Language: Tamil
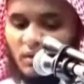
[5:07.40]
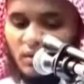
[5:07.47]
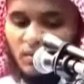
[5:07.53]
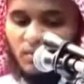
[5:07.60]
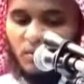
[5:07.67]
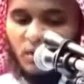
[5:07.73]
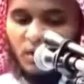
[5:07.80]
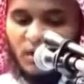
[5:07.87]

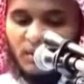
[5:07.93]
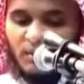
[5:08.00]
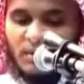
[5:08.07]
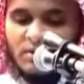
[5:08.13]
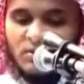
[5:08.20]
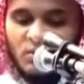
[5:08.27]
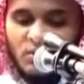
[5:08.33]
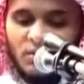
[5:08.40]
ரப்புல்
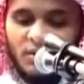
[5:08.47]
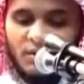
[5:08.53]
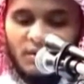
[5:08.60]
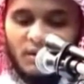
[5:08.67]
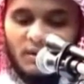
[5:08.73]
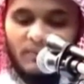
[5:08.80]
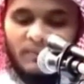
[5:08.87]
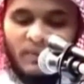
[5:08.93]
ஆலமின்
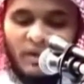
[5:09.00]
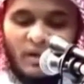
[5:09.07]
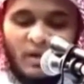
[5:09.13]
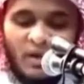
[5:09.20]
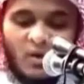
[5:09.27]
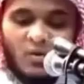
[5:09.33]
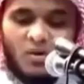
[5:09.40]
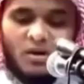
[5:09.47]

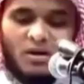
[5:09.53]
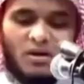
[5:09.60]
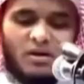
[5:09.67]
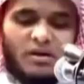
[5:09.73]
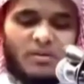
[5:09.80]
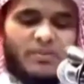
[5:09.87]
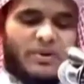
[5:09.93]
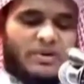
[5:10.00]

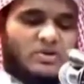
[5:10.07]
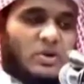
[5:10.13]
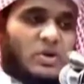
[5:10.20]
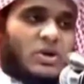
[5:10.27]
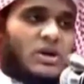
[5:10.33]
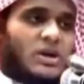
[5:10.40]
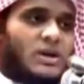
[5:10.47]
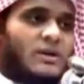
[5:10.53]
உங்களுடைய
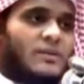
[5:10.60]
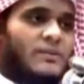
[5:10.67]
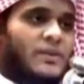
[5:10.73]
பெற்றோர்கள்